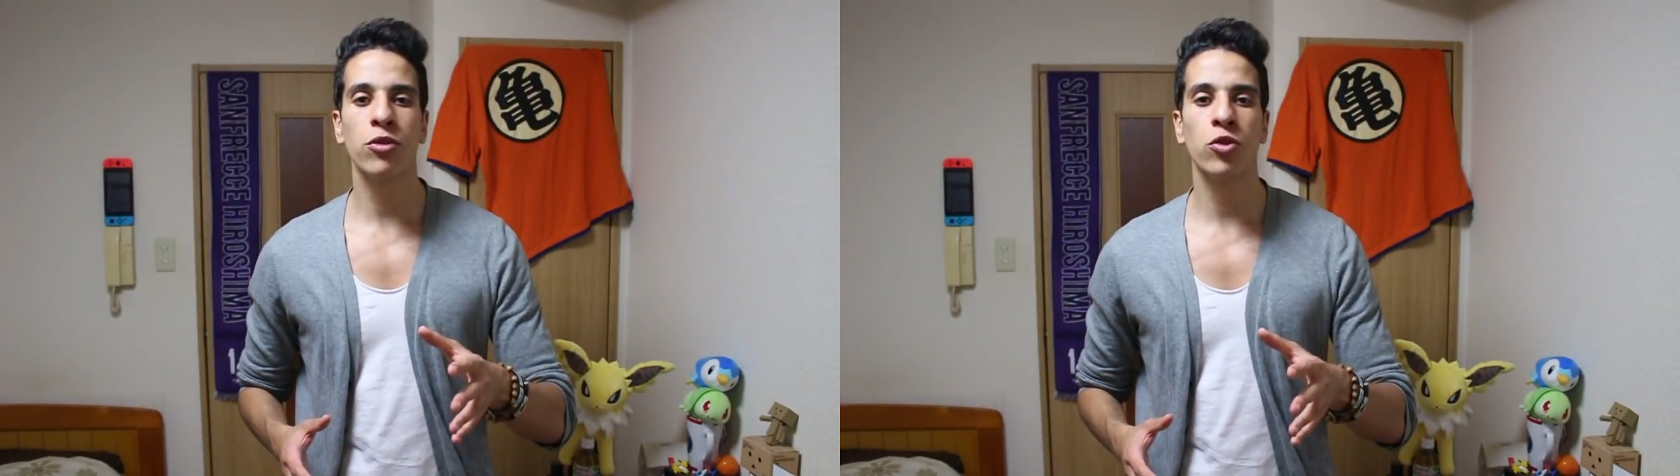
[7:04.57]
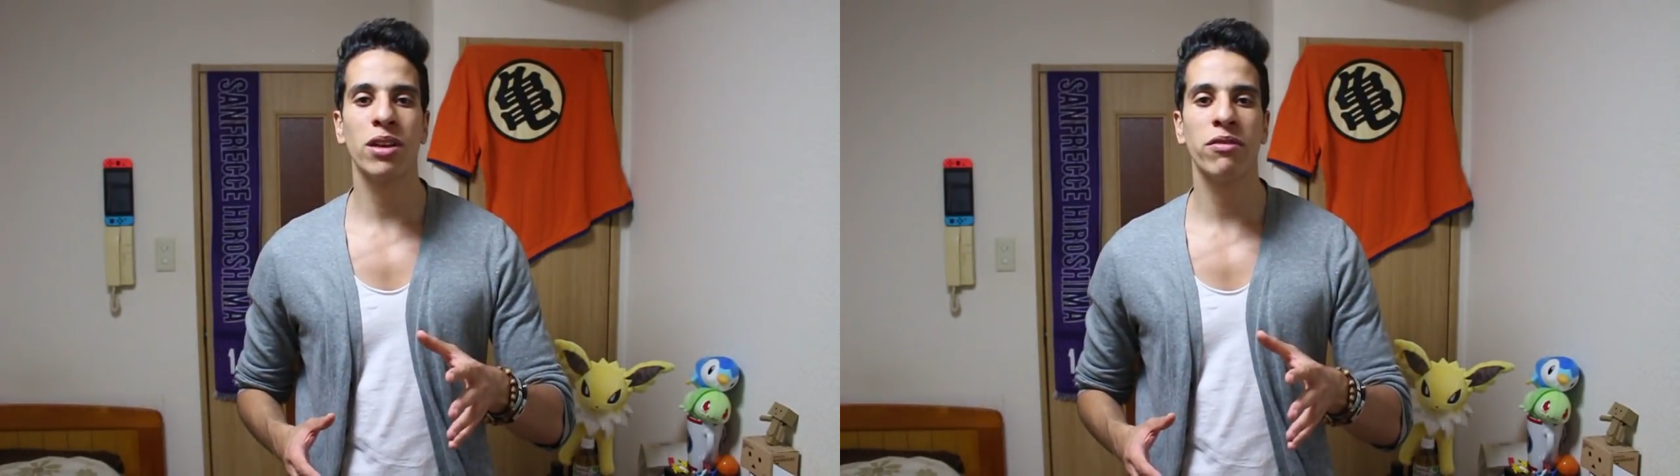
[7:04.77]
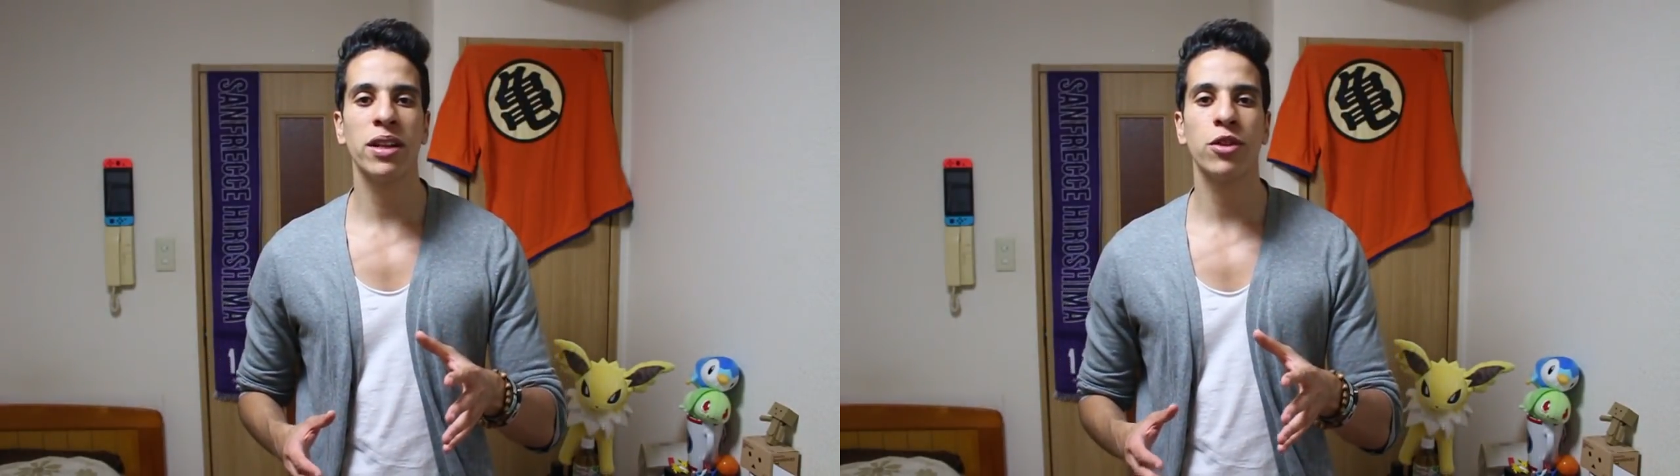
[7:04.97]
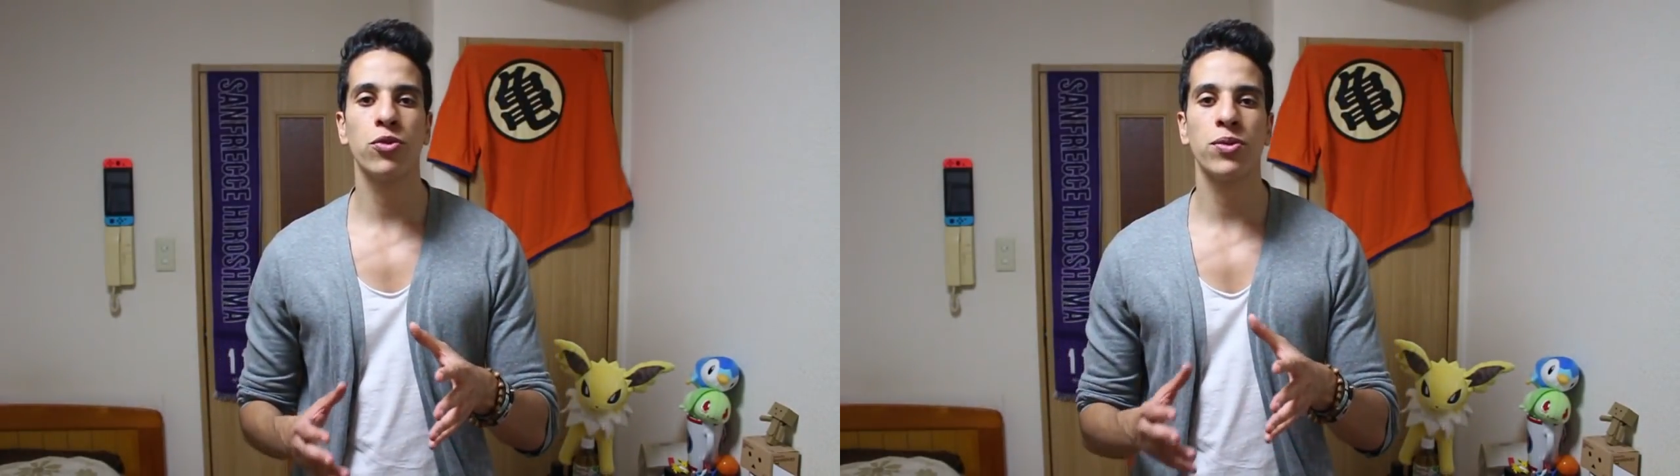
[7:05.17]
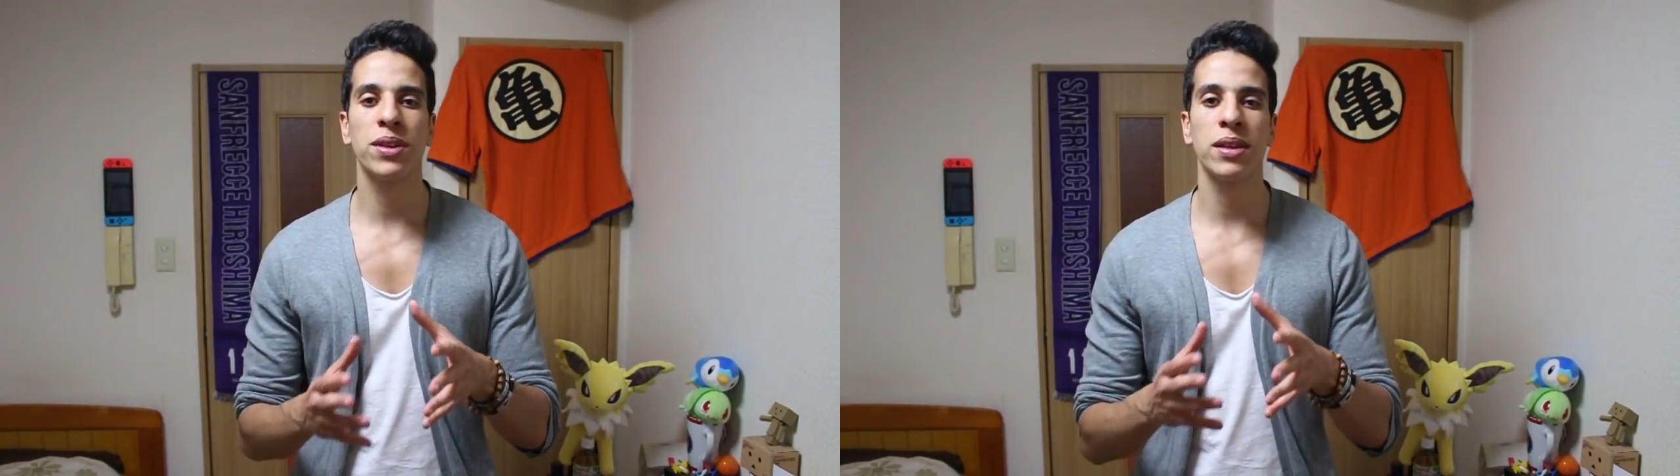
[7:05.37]
de la ville
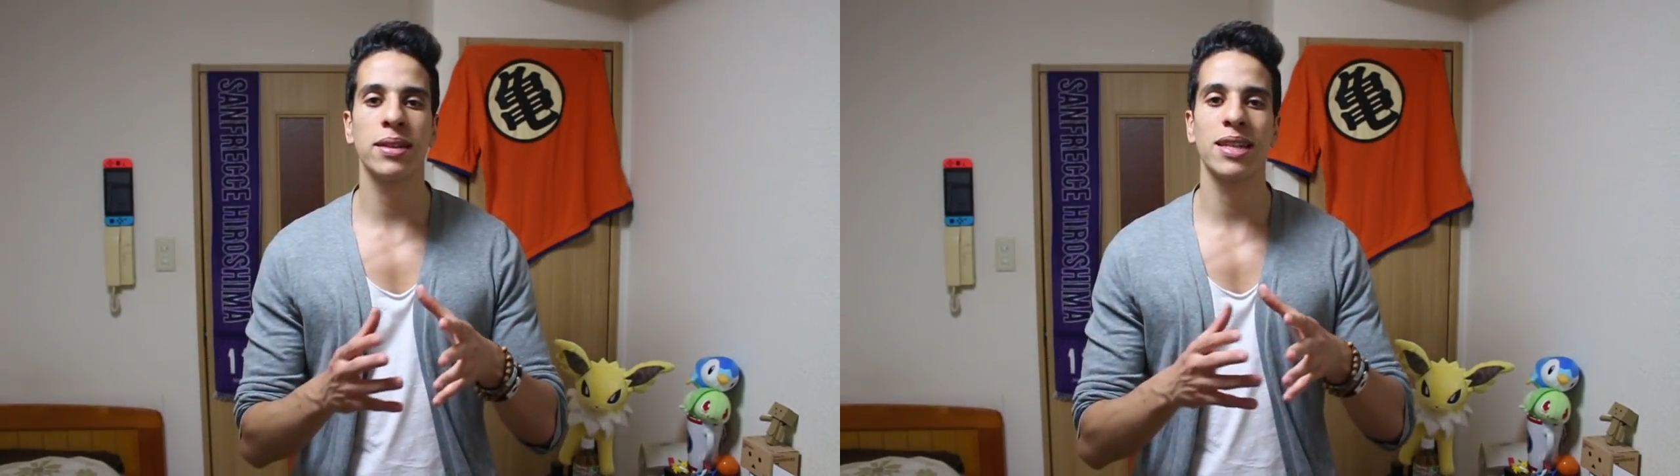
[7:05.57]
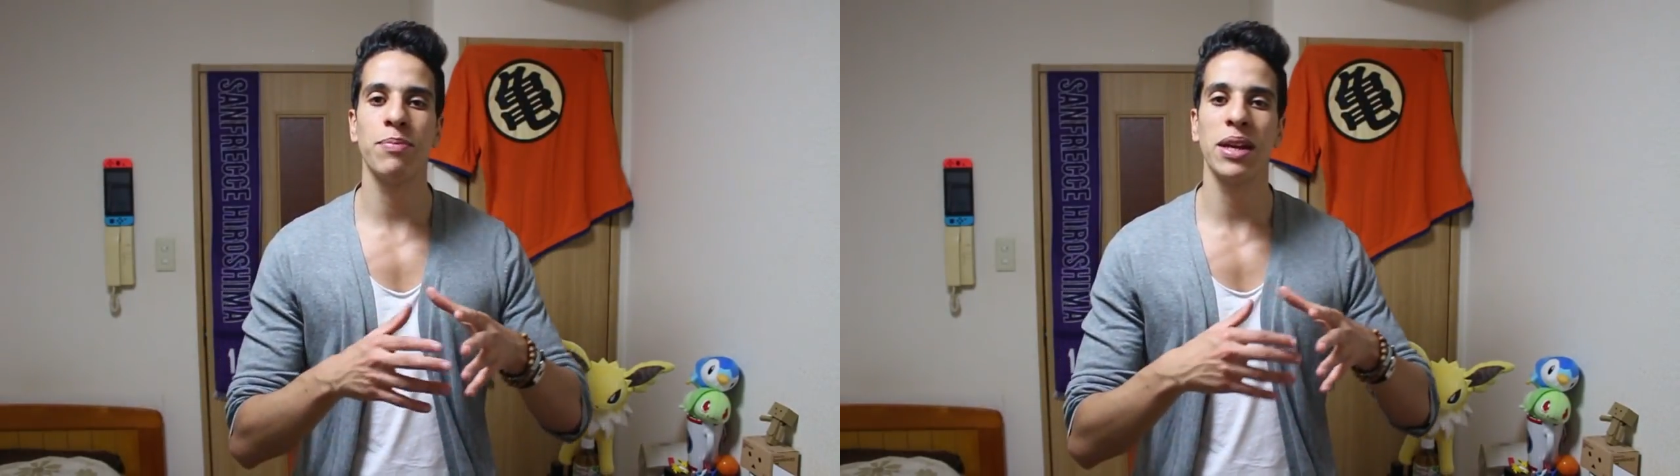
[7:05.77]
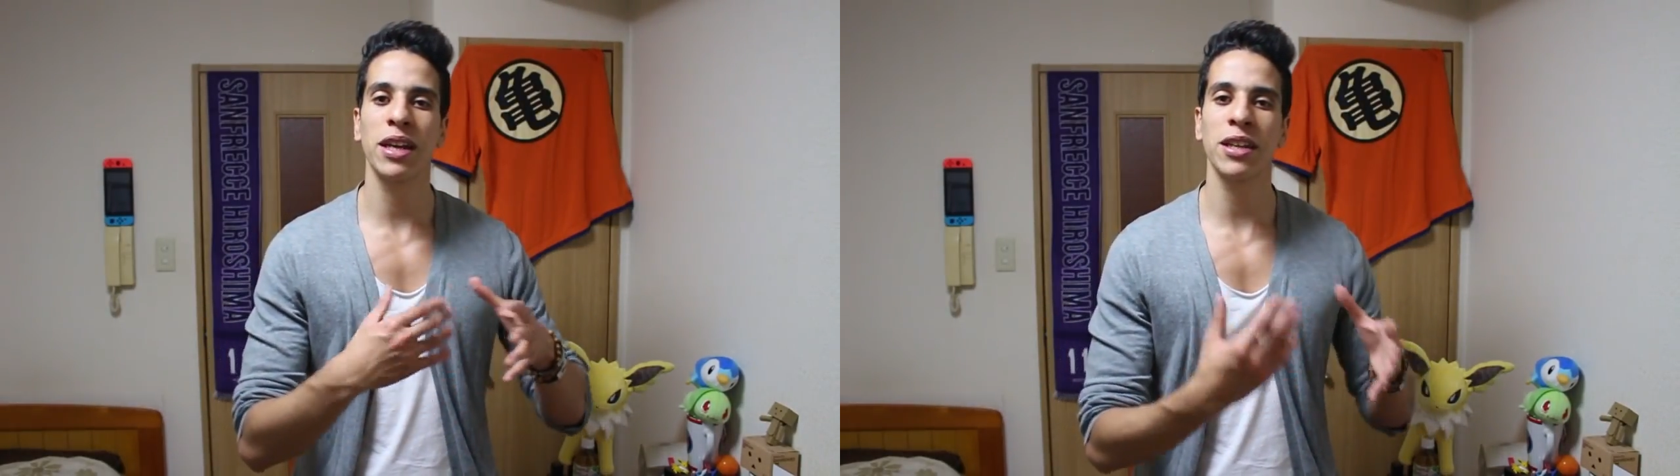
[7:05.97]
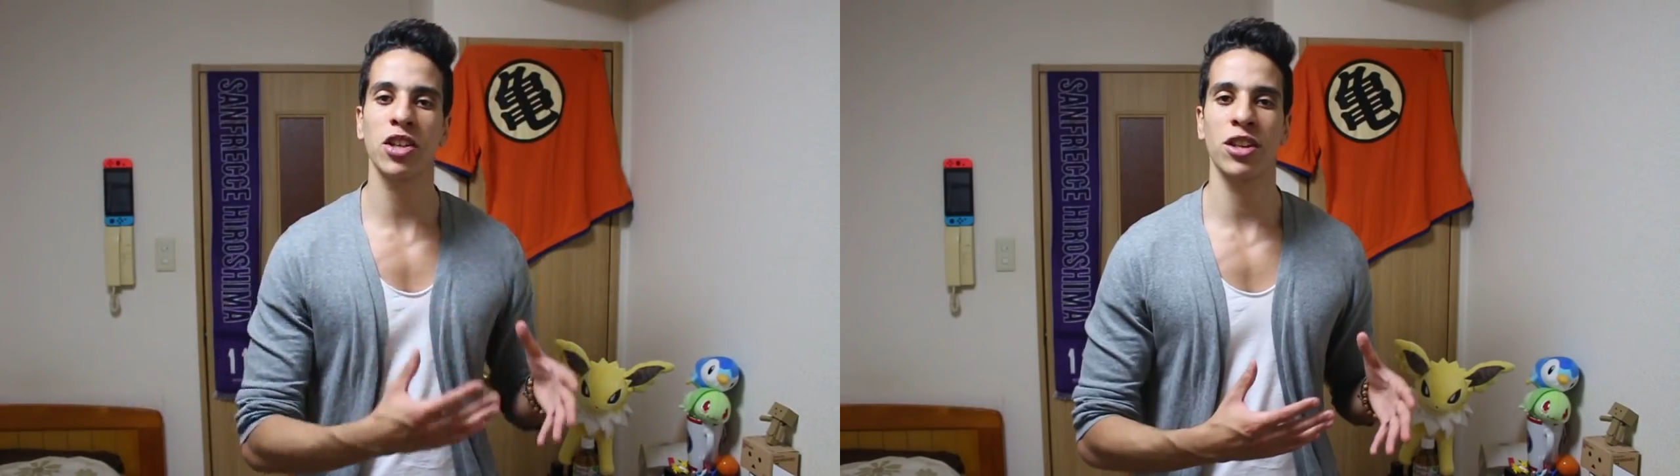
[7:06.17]
qui utilise les pèlerinages